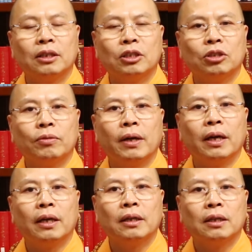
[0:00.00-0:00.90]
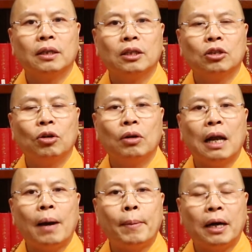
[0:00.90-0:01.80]
就会用
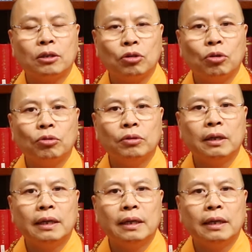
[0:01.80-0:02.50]
腊八粥